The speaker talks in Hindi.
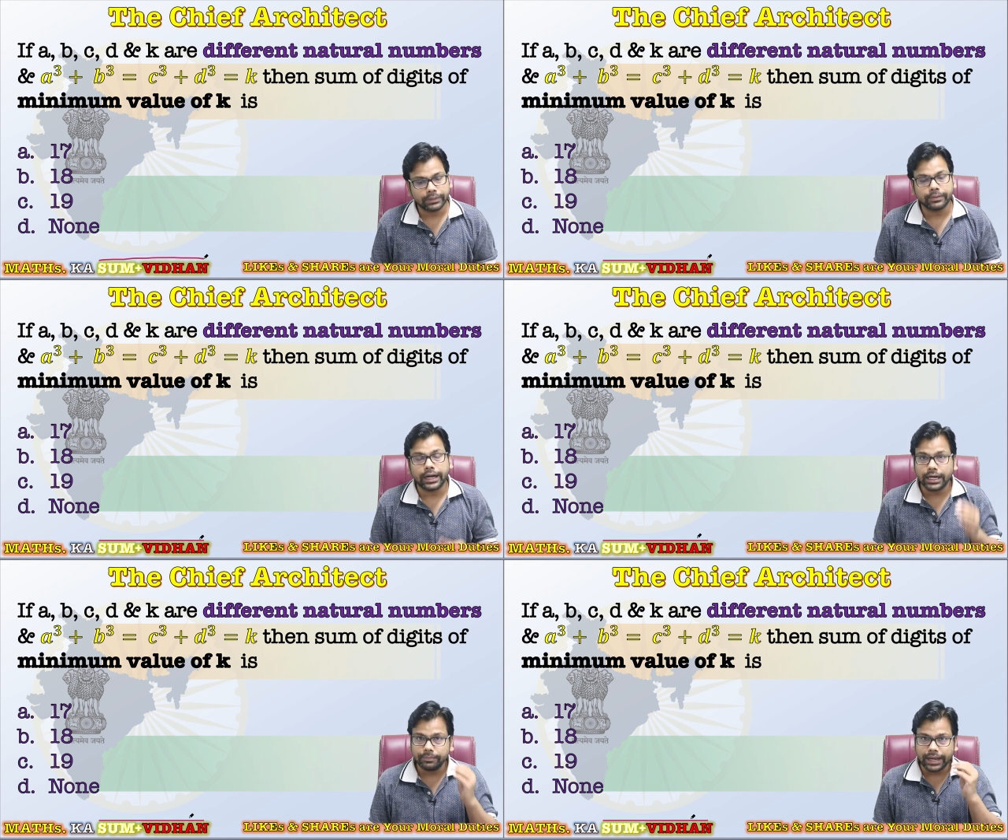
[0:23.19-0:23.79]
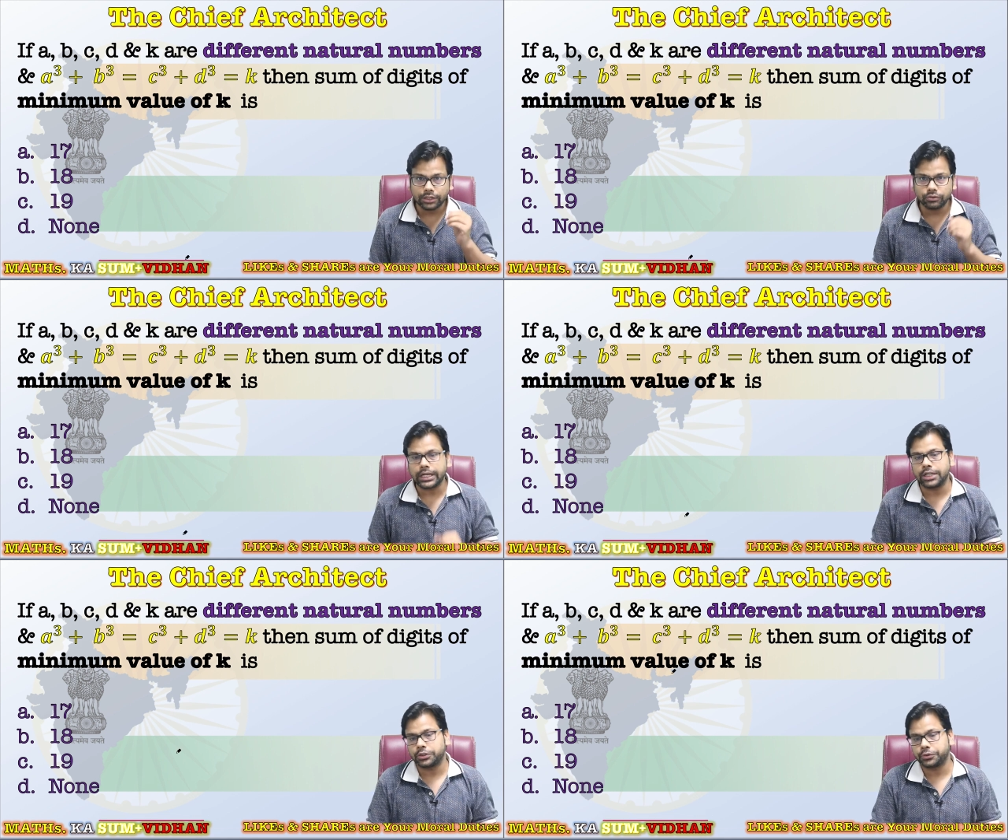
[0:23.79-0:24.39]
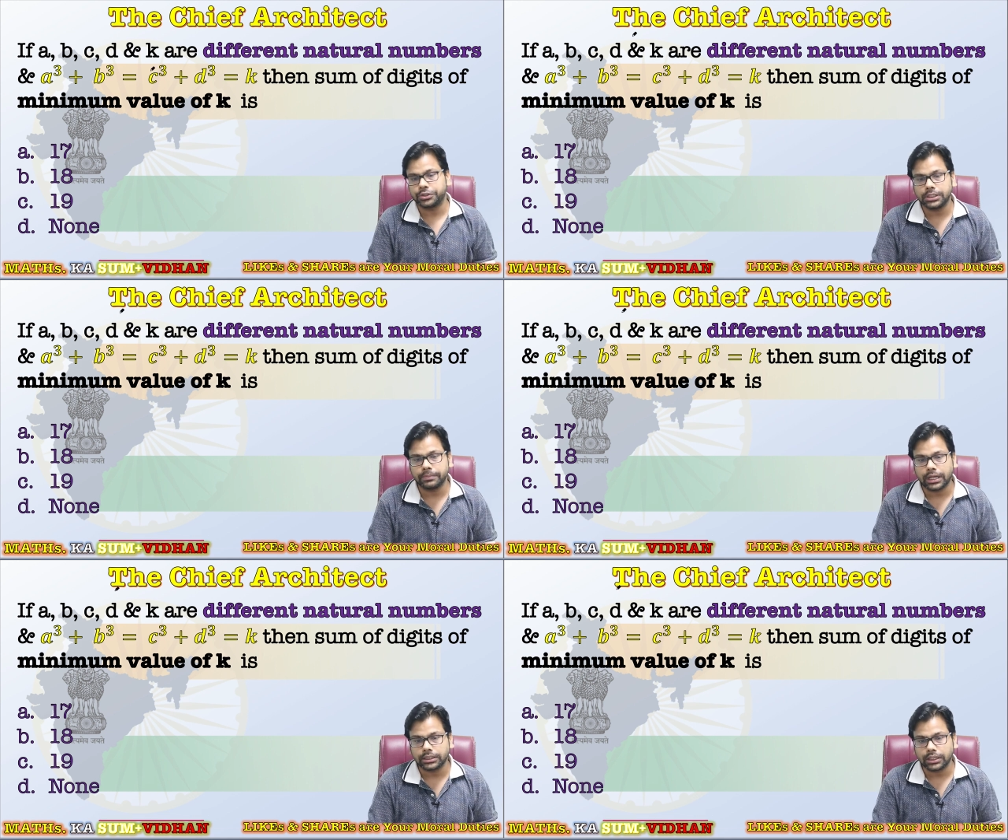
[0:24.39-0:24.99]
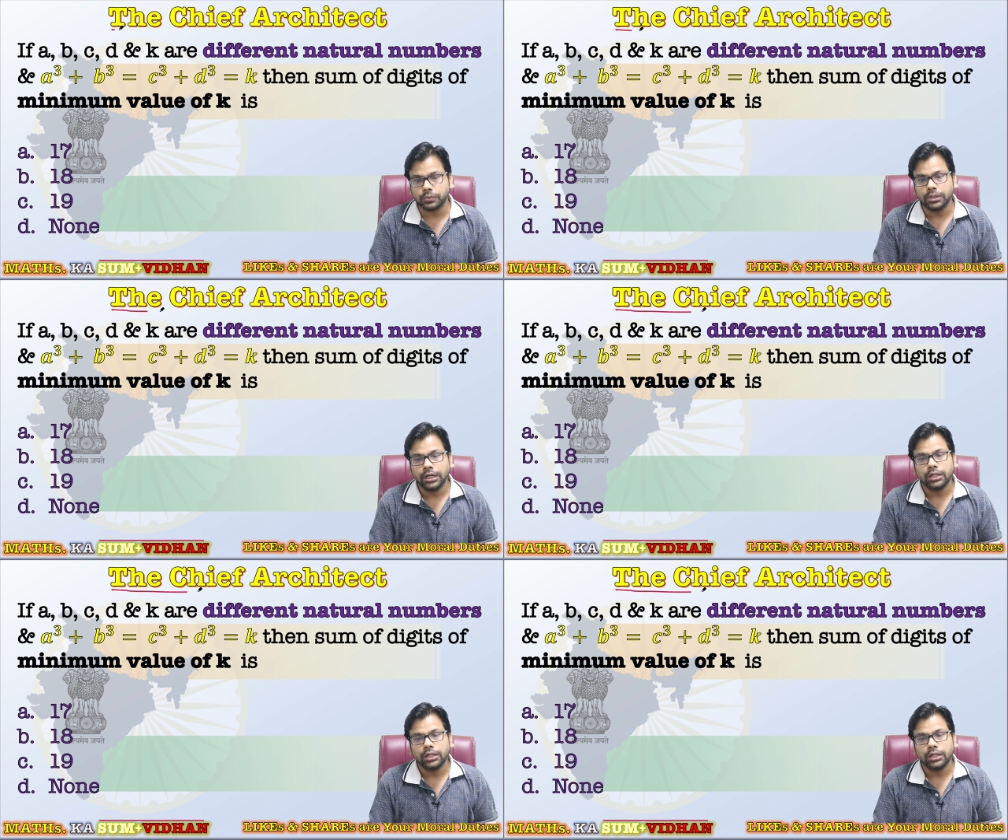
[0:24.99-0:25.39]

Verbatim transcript: मतलब अगर मैं एक्चुअल कॉन्स्टिट्यूशन की बात करूं